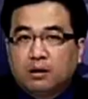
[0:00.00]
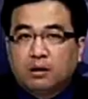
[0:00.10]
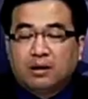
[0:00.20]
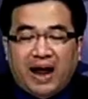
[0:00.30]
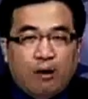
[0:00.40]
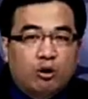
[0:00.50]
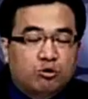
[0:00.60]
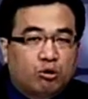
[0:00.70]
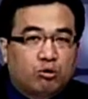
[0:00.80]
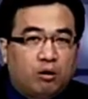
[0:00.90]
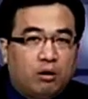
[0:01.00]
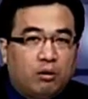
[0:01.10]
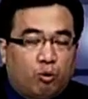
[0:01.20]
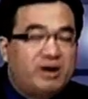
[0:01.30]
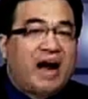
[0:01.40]
拉回做多，
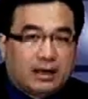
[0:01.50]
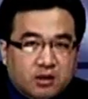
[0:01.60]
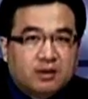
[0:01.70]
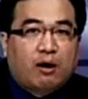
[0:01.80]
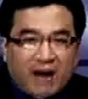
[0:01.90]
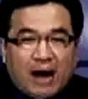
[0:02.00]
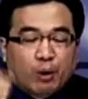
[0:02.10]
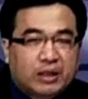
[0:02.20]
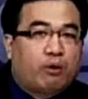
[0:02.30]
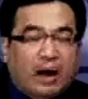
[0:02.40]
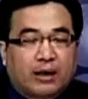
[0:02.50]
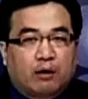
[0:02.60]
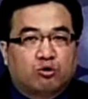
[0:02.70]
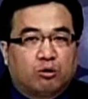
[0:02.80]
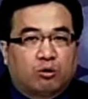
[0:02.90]
我哪知道拉回到哪里要
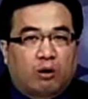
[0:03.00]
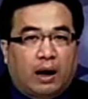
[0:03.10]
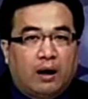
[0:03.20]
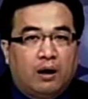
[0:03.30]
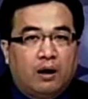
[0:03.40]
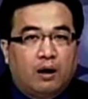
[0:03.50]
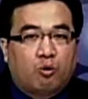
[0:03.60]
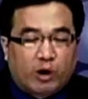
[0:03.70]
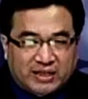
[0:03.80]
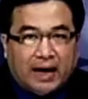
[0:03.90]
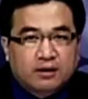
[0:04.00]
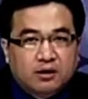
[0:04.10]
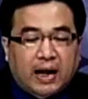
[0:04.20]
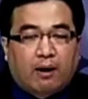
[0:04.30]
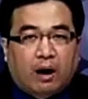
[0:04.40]
做多啊？鬼才知
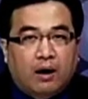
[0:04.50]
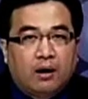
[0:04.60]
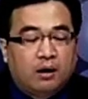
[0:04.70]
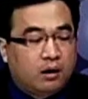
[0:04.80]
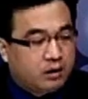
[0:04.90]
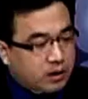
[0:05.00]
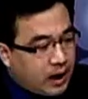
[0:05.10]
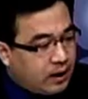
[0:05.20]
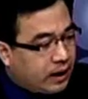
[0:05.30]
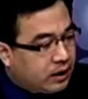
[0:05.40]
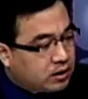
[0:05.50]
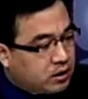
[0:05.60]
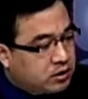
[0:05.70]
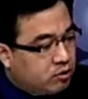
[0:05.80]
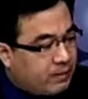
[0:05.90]
道啊！那当然了，这个
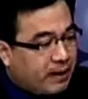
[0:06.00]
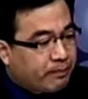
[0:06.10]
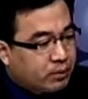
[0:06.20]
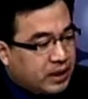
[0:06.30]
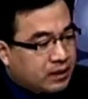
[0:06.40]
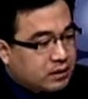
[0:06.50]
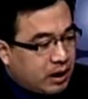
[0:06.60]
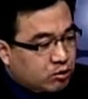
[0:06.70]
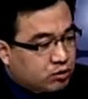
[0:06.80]
智慧板不但告诉